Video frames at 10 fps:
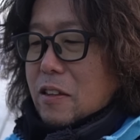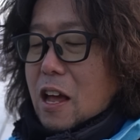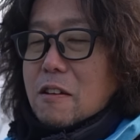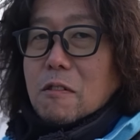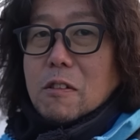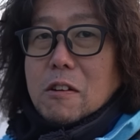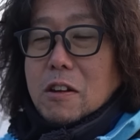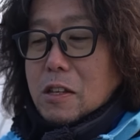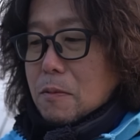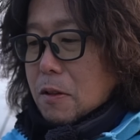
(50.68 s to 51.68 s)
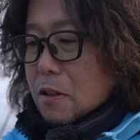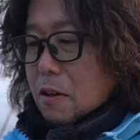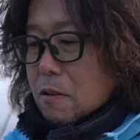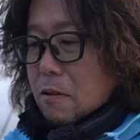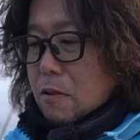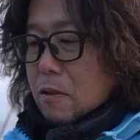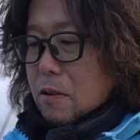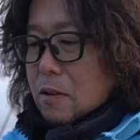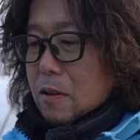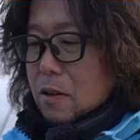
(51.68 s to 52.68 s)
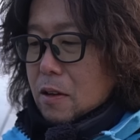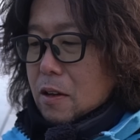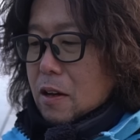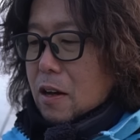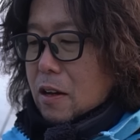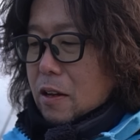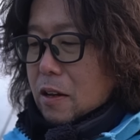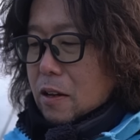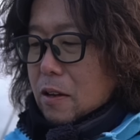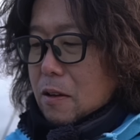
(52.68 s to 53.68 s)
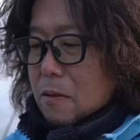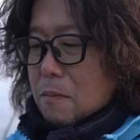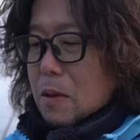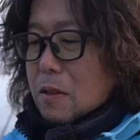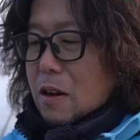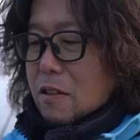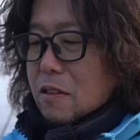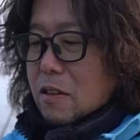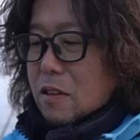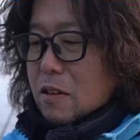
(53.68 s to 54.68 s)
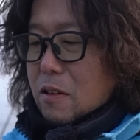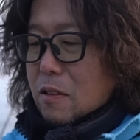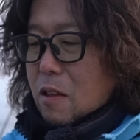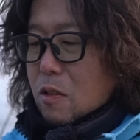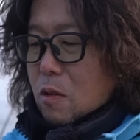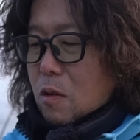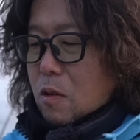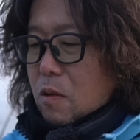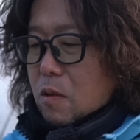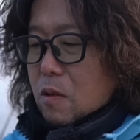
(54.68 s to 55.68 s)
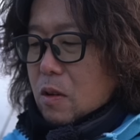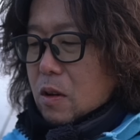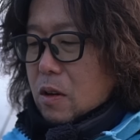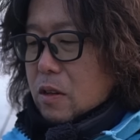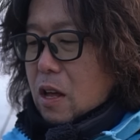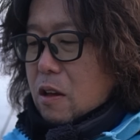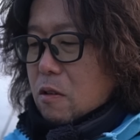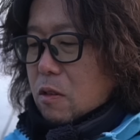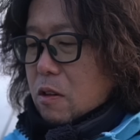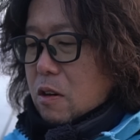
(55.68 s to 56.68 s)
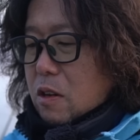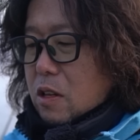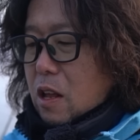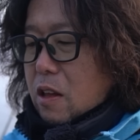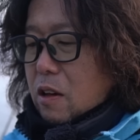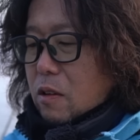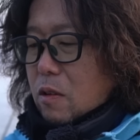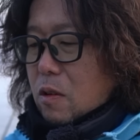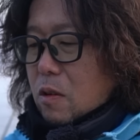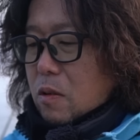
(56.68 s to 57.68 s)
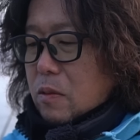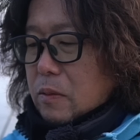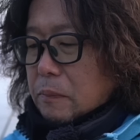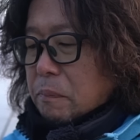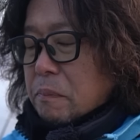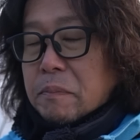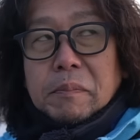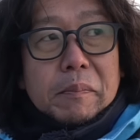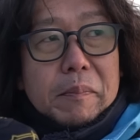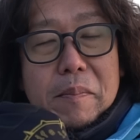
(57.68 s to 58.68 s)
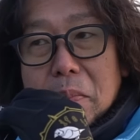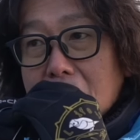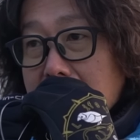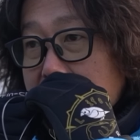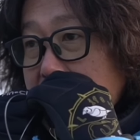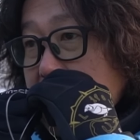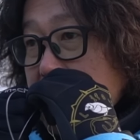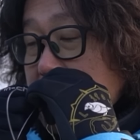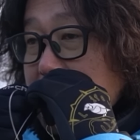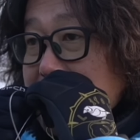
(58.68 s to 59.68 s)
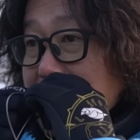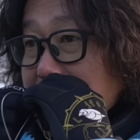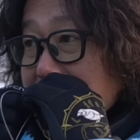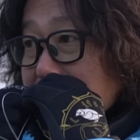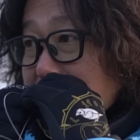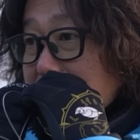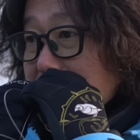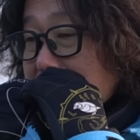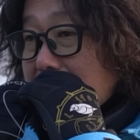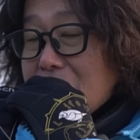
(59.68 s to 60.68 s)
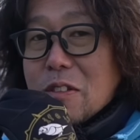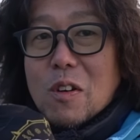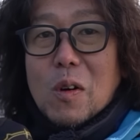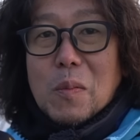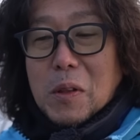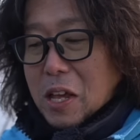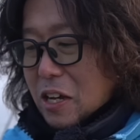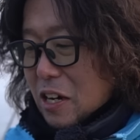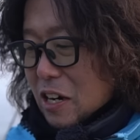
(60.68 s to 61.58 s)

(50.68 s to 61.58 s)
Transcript: 鯛を釣りに来ました、はい、珍しい珍しいでしょ、うん、タイを釣りに来たんやけどうんどうやらね何の情報もないか